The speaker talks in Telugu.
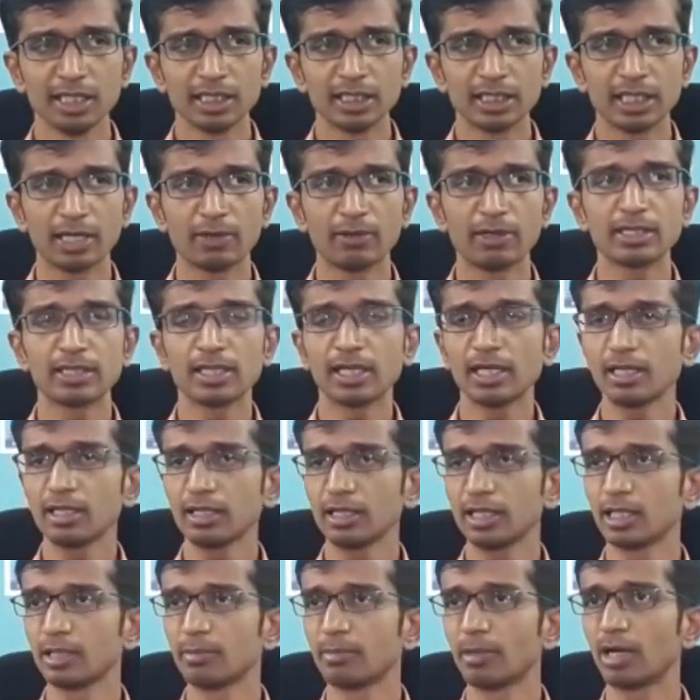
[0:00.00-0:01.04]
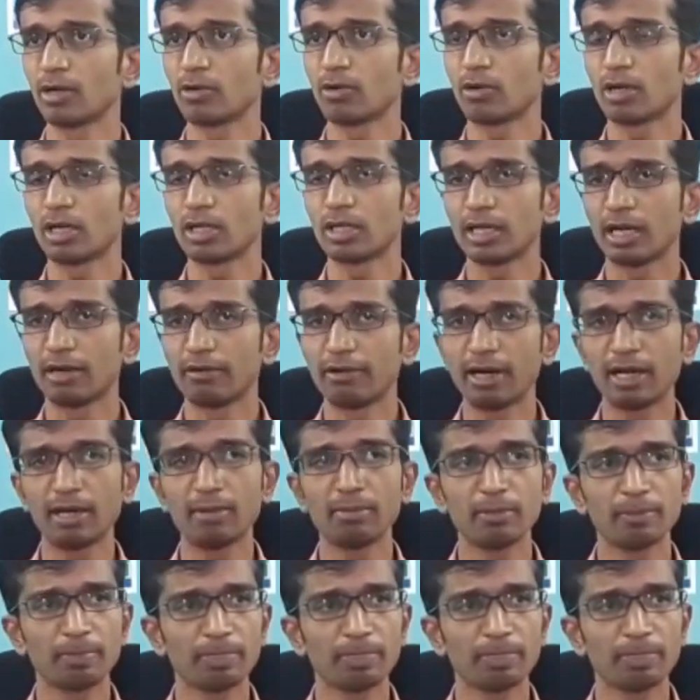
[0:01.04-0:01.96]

తర్వాత ఇది మాకు ఒకటి రవాణా